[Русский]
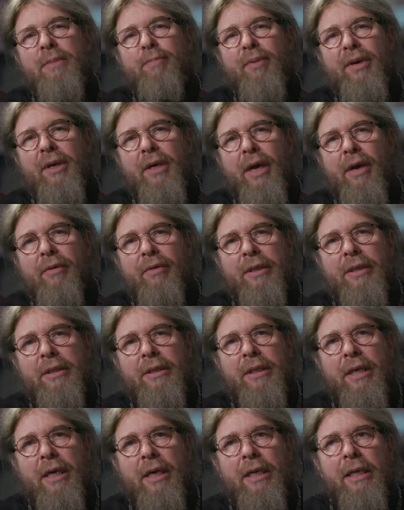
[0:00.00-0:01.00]

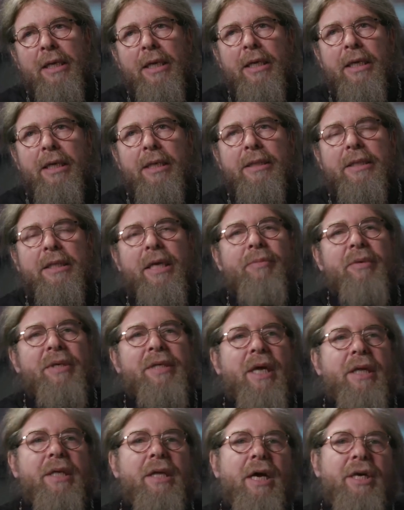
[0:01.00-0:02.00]
справиться с теми
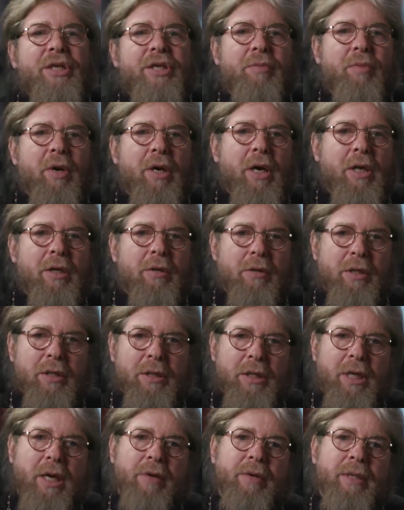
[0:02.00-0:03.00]
задачами, которые
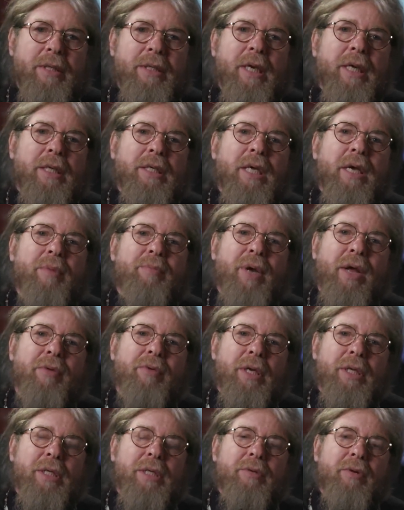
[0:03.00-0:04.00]
ставит царское
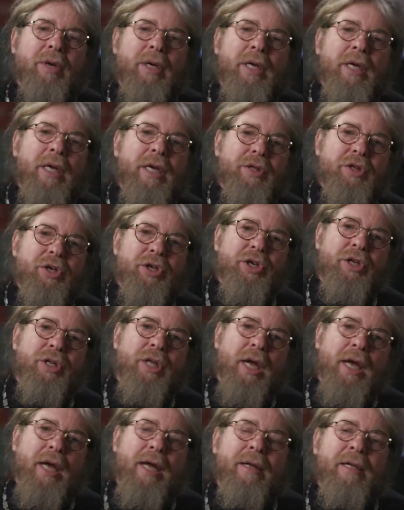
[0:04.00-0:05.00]
правительство,
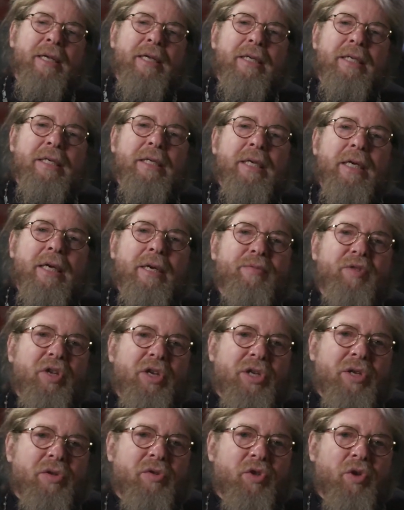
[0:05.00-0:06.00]
начиная с
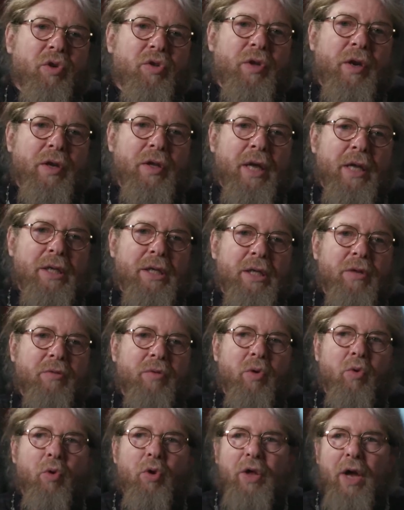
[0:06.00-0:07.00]
1913
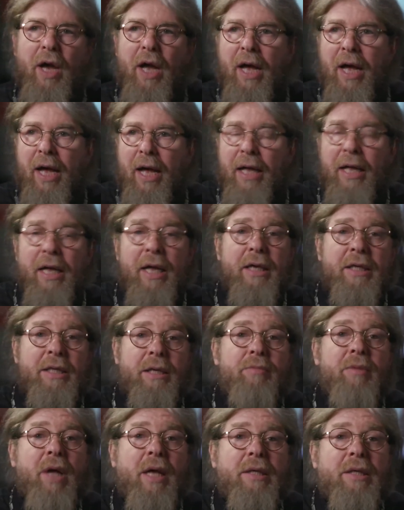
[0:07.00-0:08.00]
года, а к
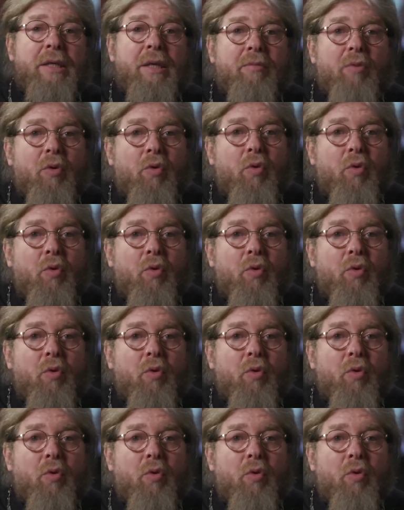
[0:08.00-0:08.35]
1917